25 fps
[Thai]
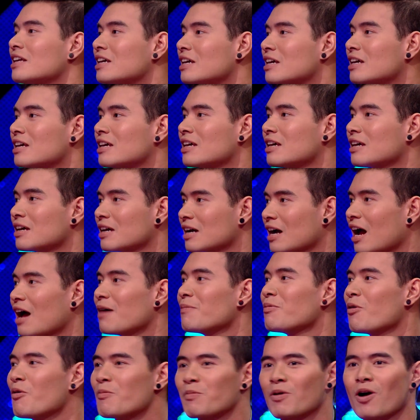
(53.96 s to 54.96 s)
ดี ครั
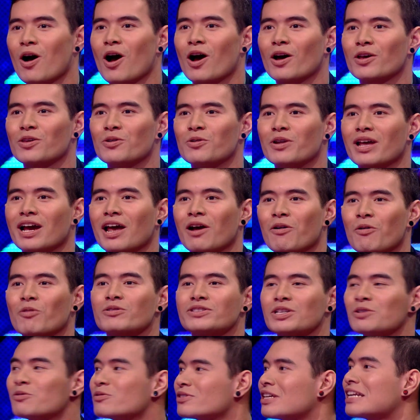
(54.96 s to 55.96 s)
บผมก็อยู่ด้วยกันคง
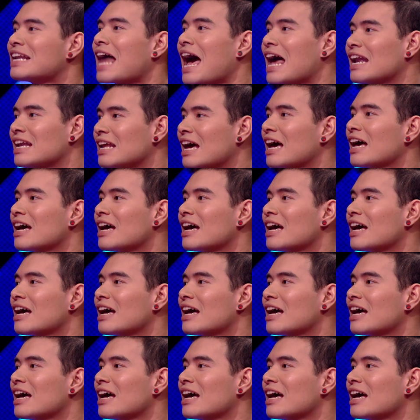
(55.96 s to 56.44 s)
สนุกสนานฮะ